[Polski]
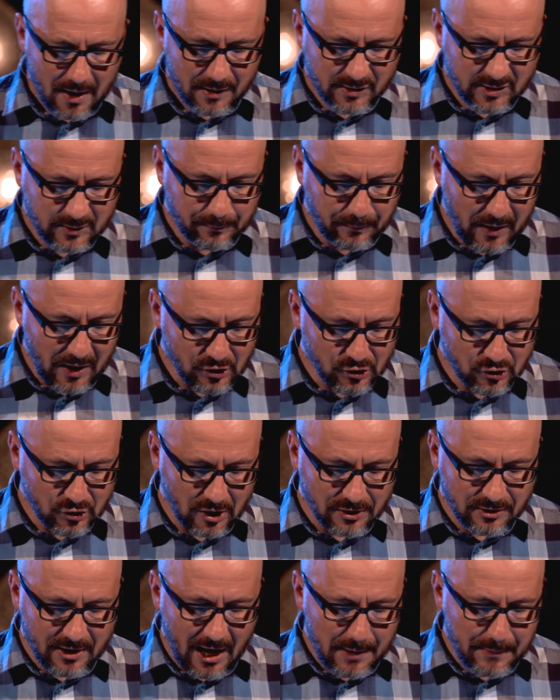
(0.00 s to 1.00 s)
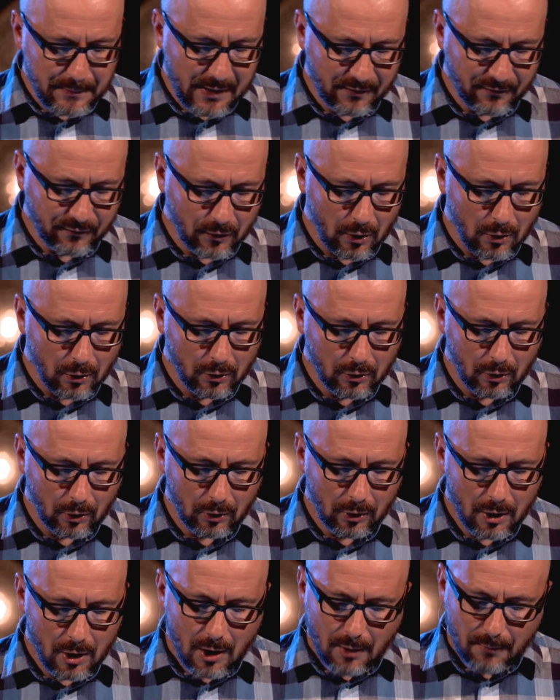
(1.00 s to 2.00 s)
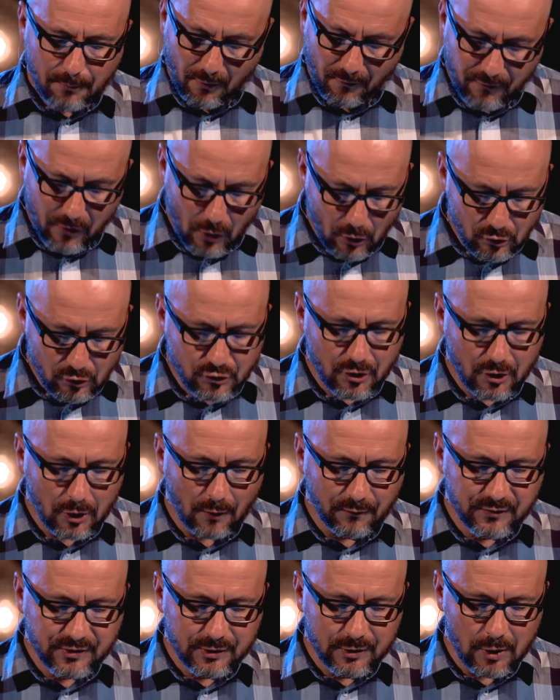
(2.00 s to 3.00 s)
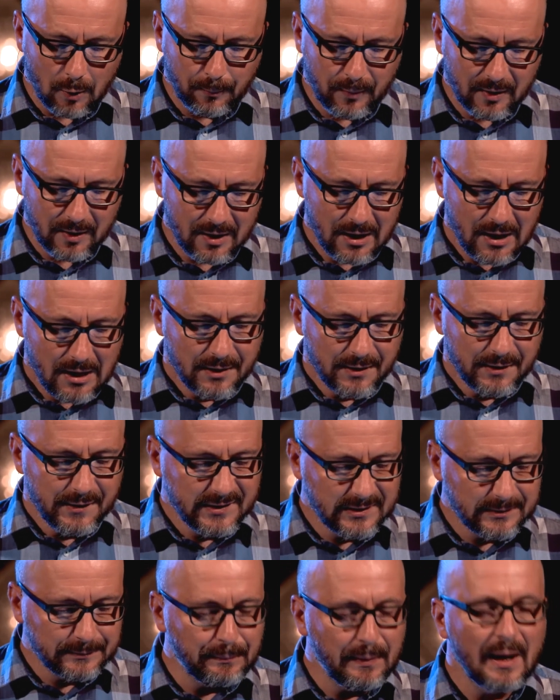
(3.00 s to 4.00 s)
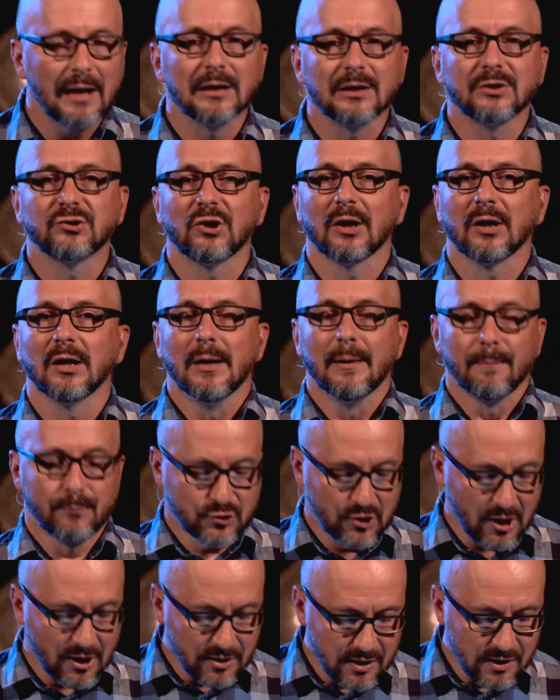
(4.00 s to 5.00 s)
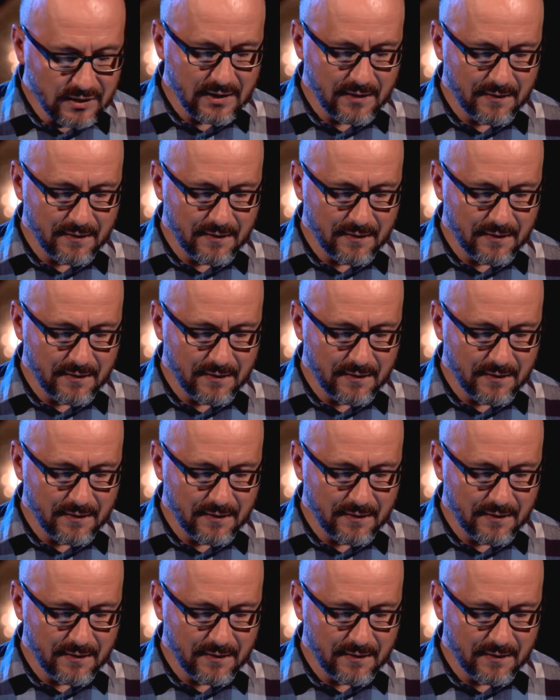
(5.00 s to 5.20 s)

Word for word: zbierzcie najpierw kąkol, powiążcie go w snopy i spalcie. Pszenicę